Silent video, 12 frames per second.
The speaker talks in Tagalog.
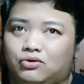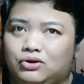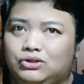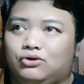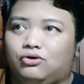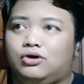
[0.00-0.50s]

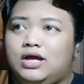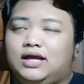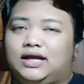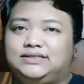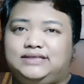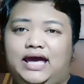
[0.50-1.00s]
no
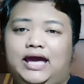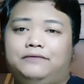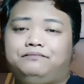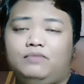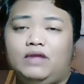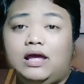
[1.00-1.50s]
kasi
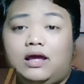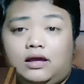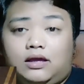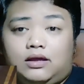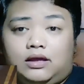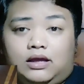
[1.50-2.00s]

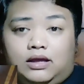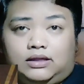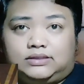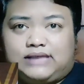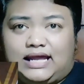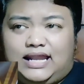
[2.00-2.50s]

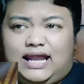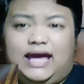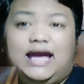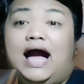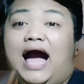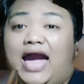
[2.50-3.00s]
sana
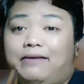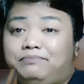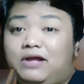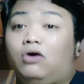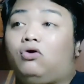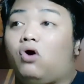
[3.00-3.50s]
naging hype
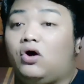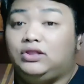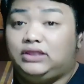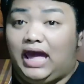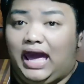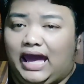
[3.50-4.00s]
ng
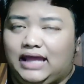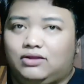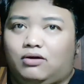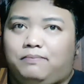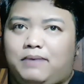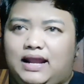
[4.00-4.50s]
konti,
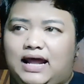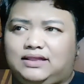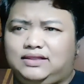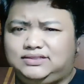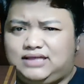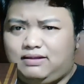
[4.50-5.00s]
no? Para at
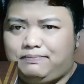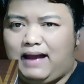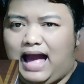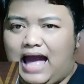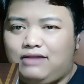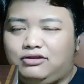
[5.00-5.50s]
least kahit
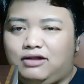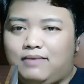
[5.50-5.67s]
paano naman,